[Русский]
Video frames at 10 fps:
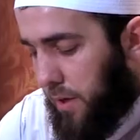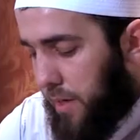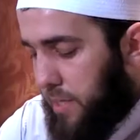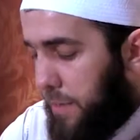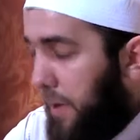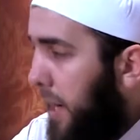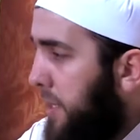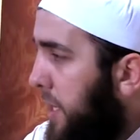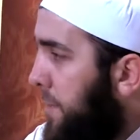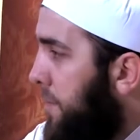если мы
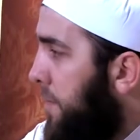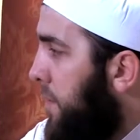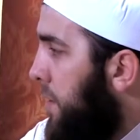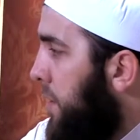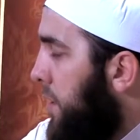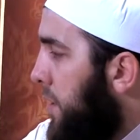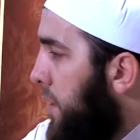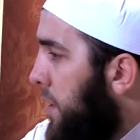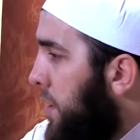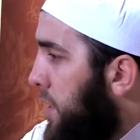хотим
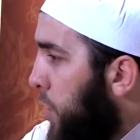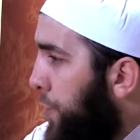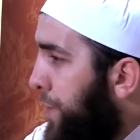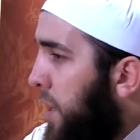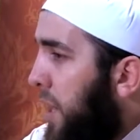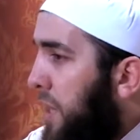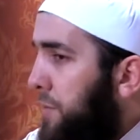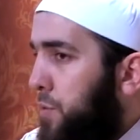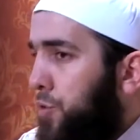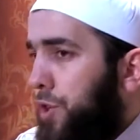тауфика
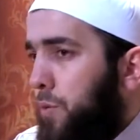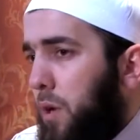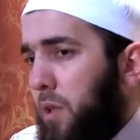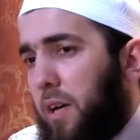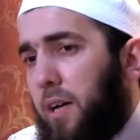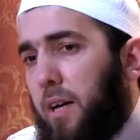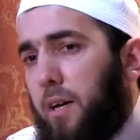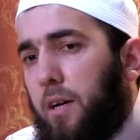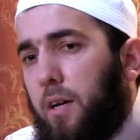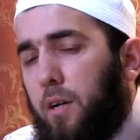от Всевышнего Аллаха,